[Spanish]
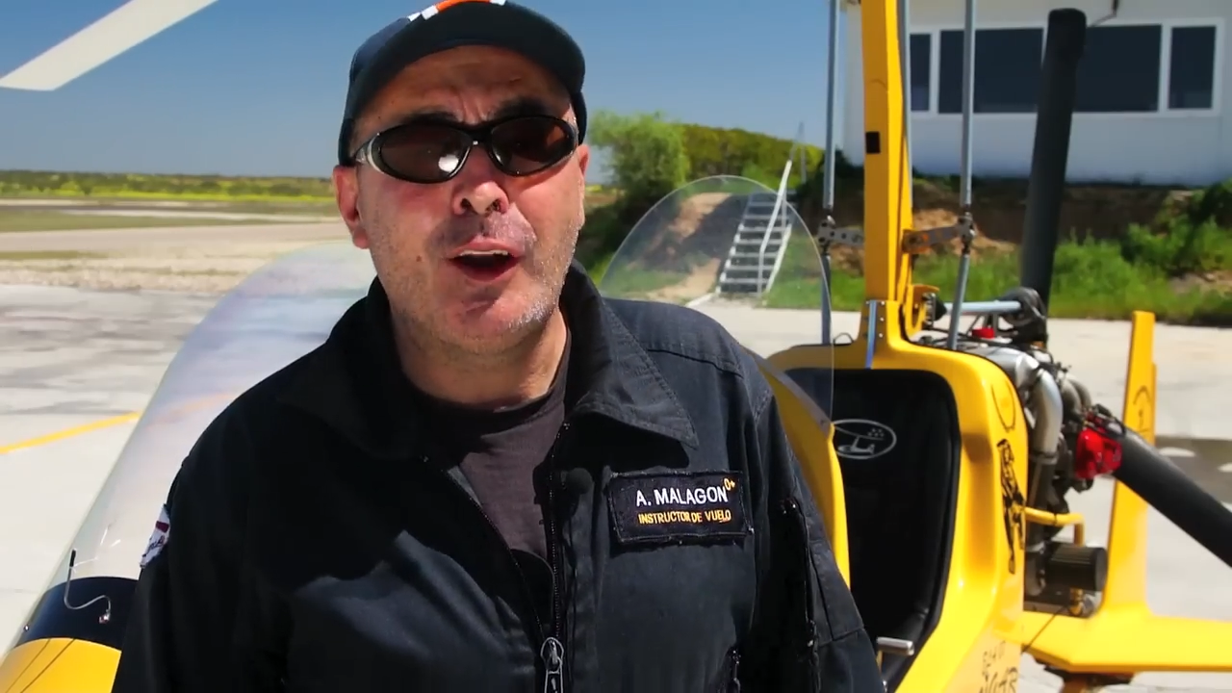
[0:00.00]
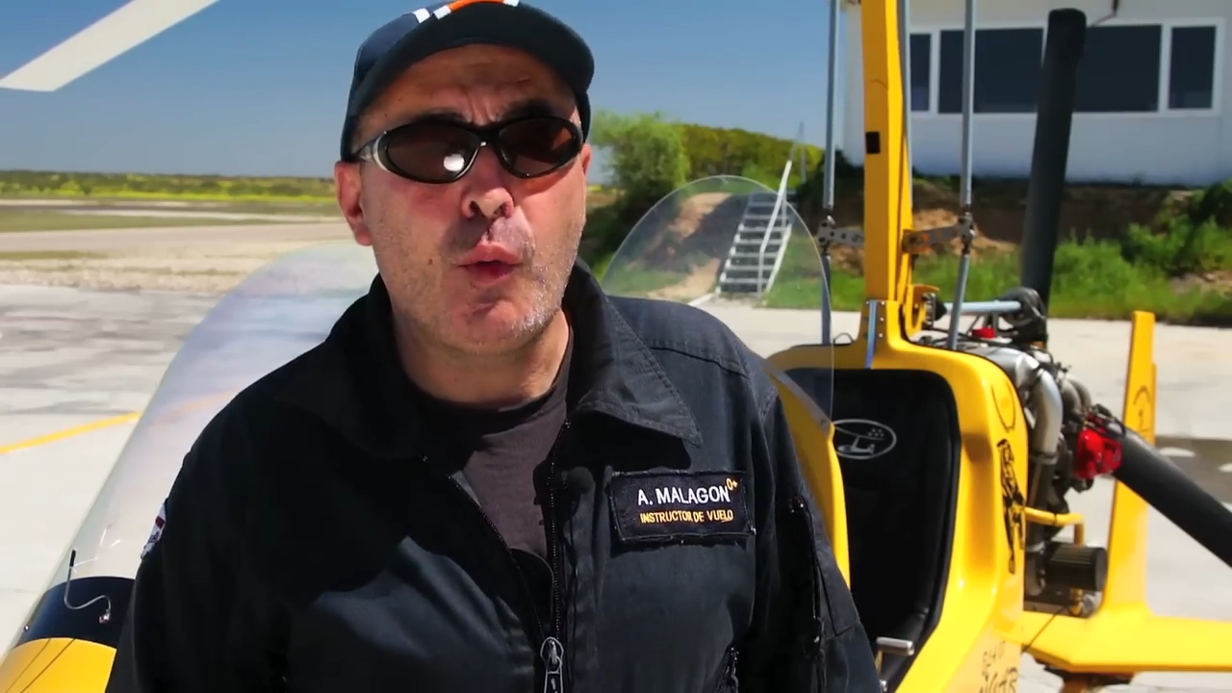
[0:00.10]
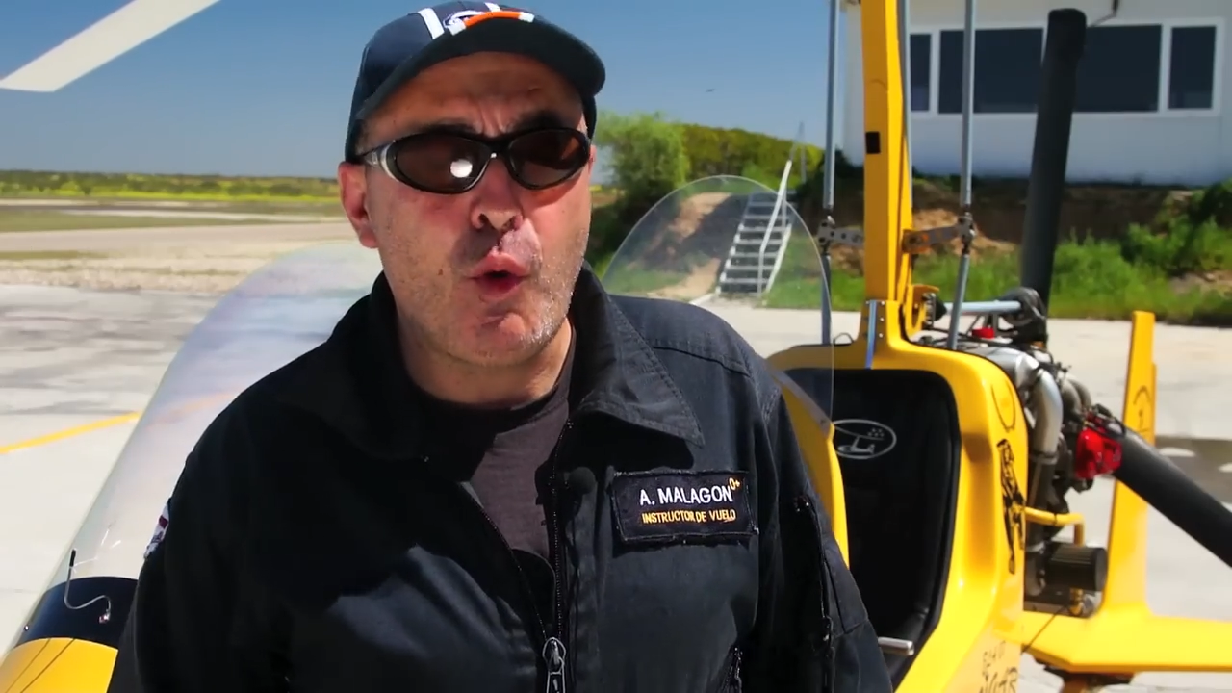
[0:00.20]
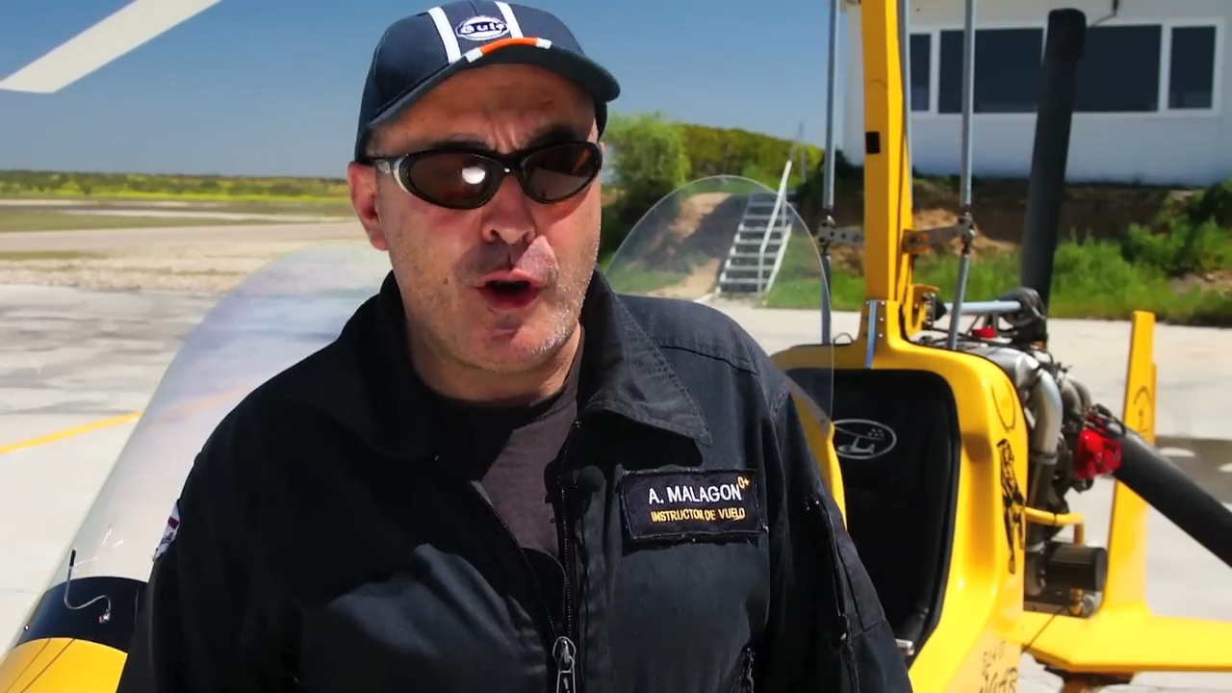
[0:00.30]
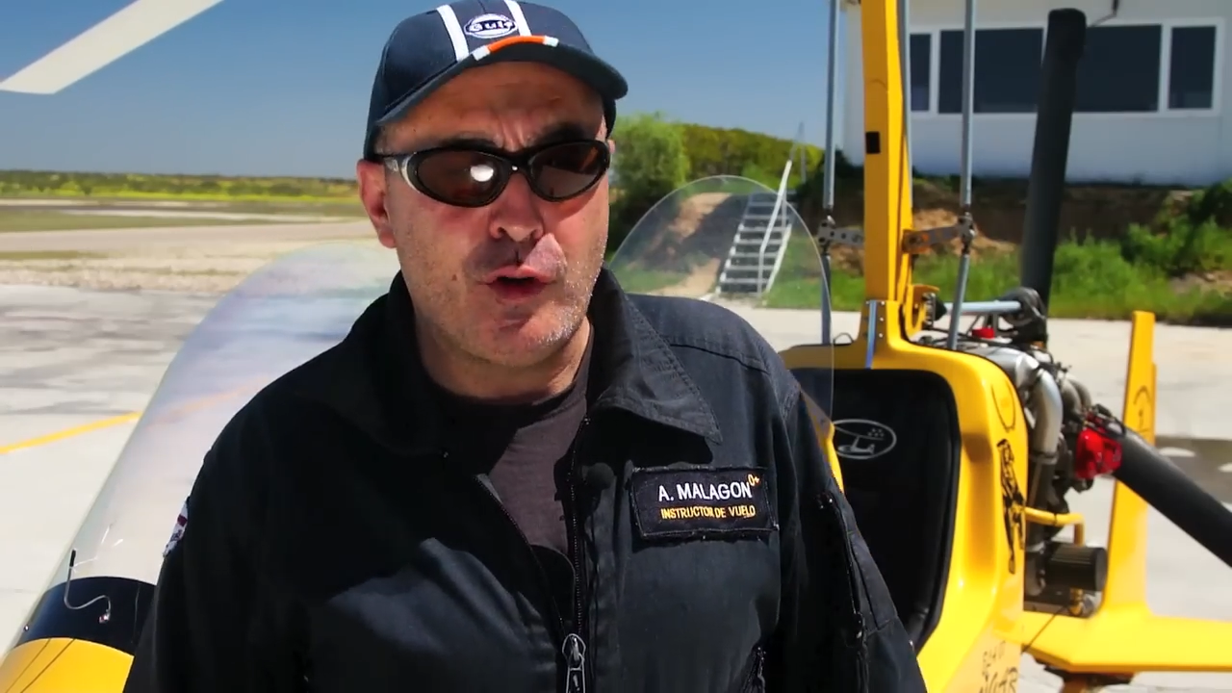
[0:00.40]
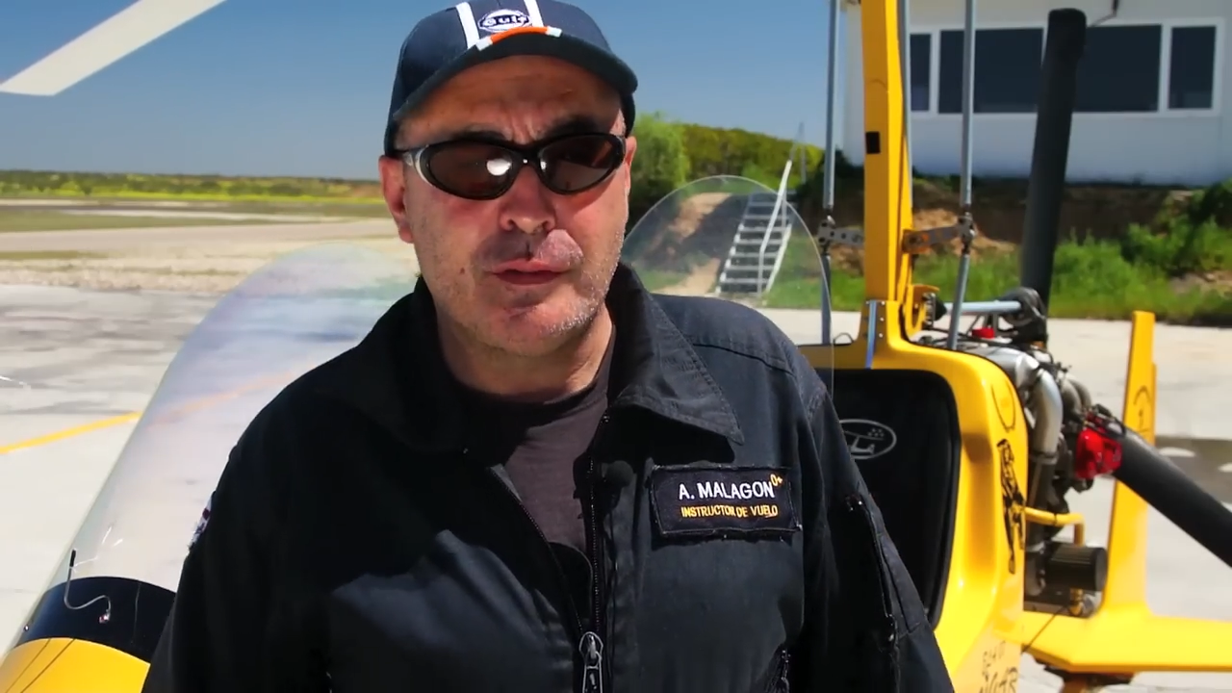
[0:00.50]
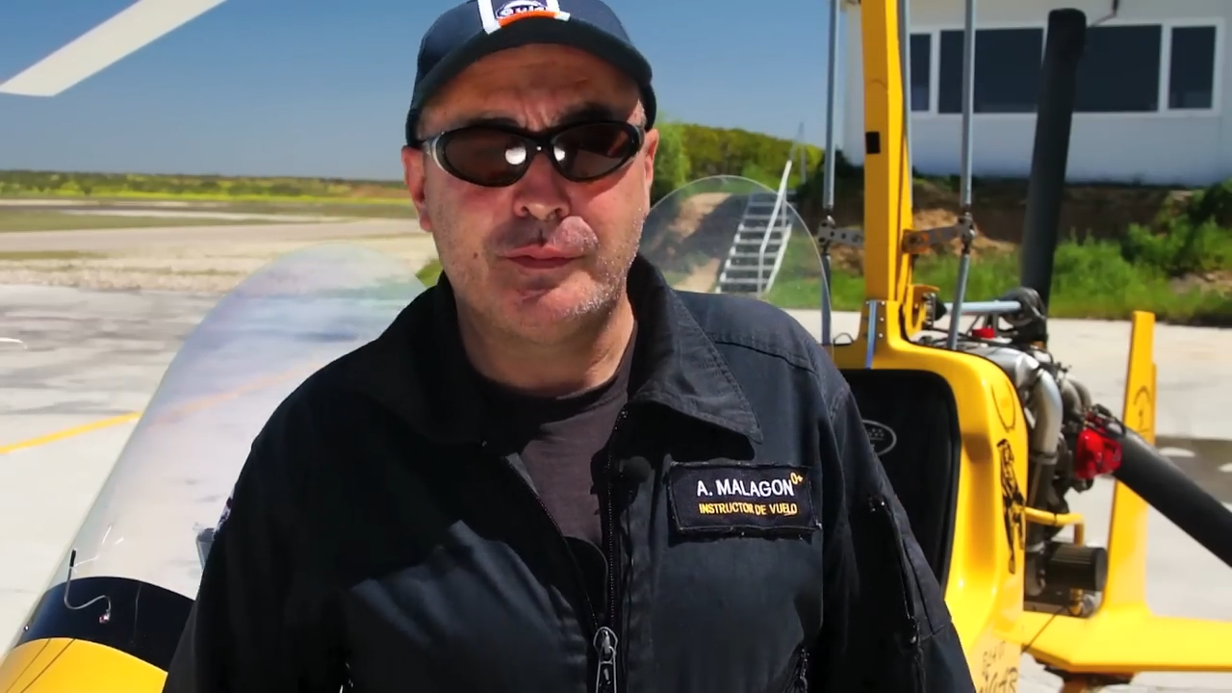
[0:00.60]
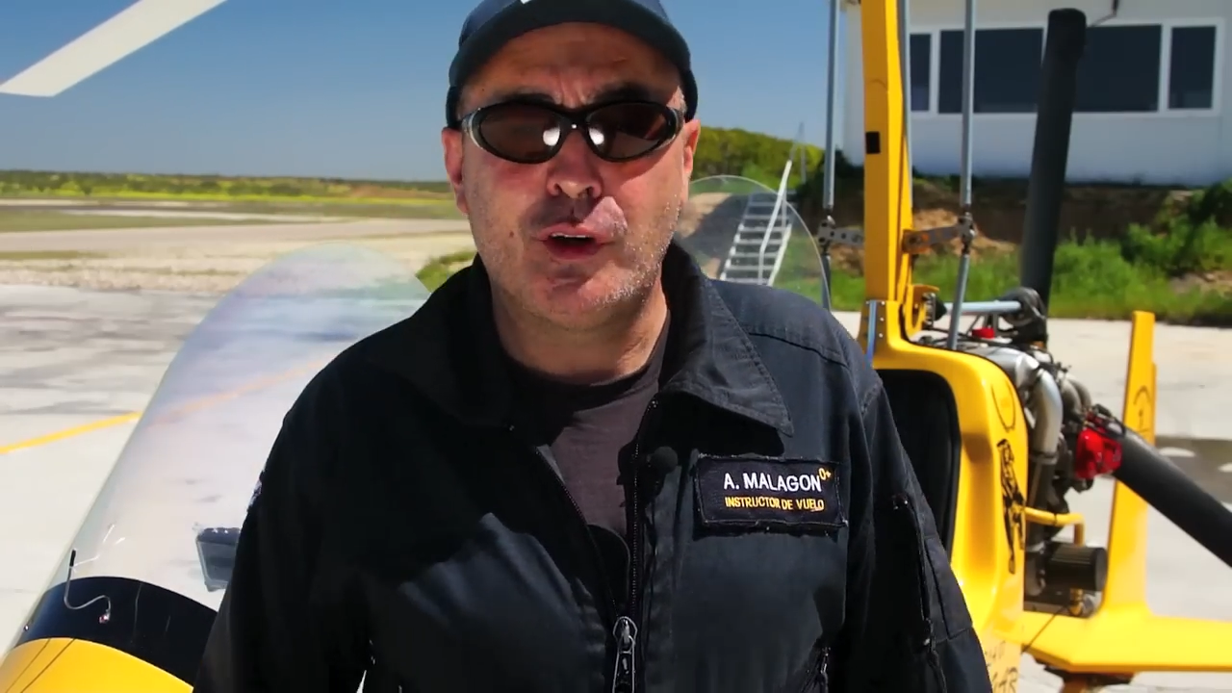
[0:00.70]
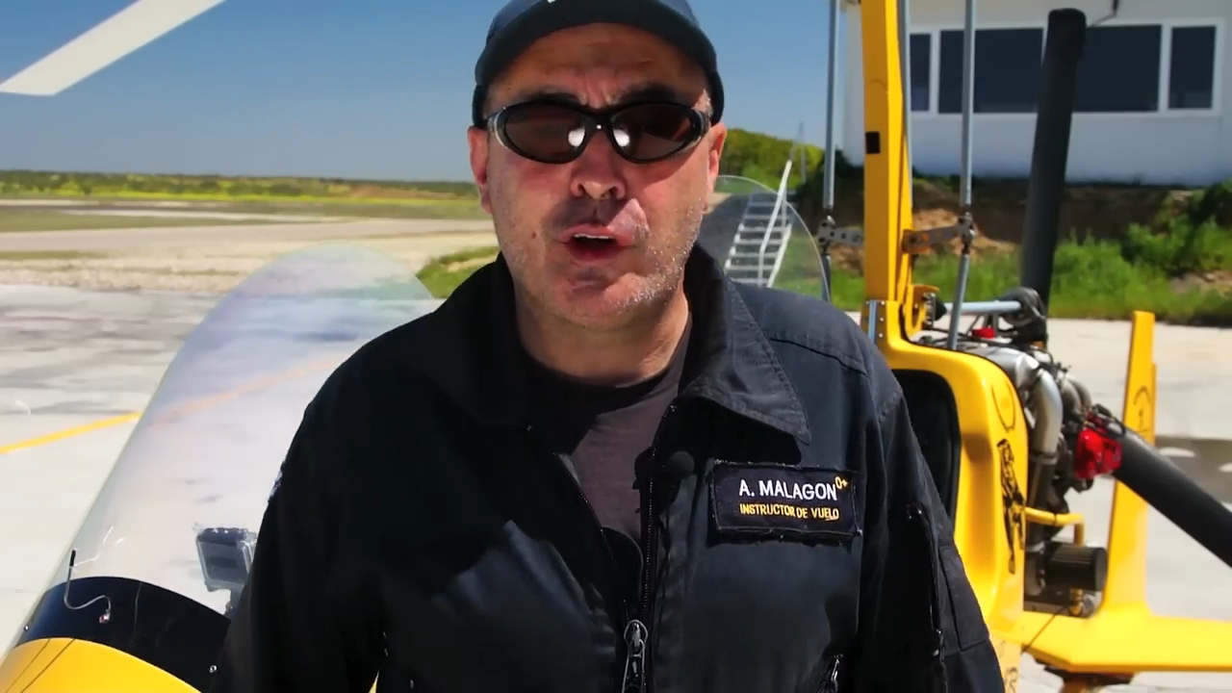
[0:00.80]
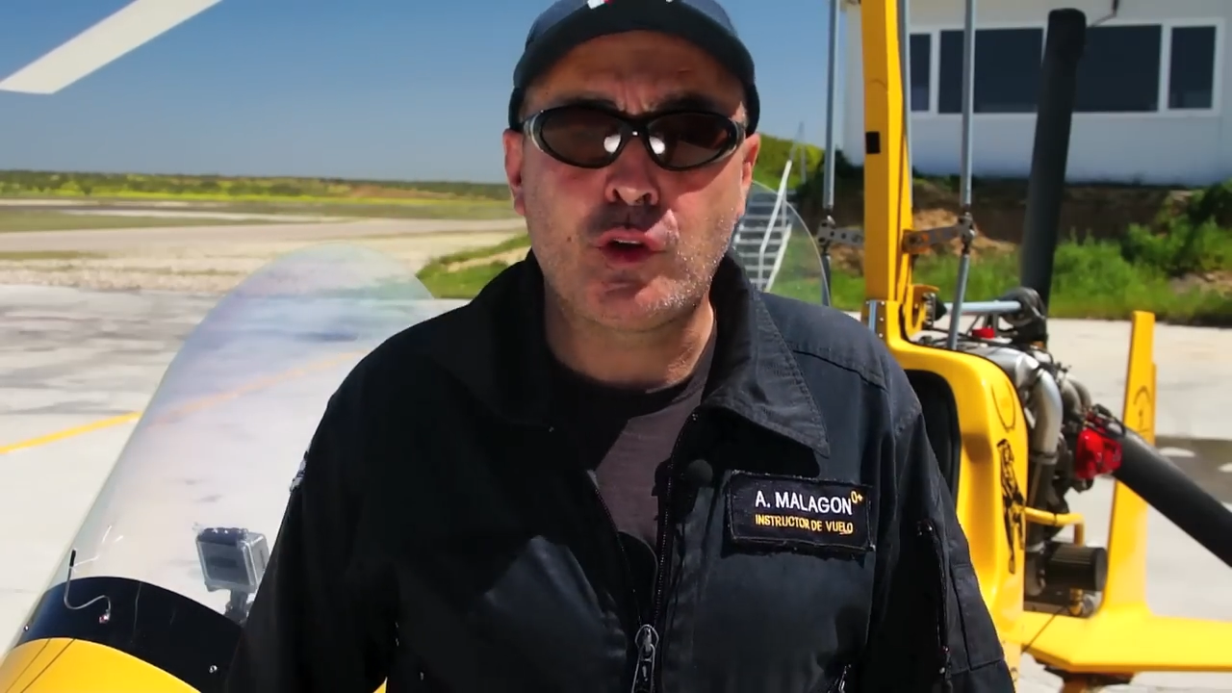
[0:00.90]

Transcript: viene lo bueno,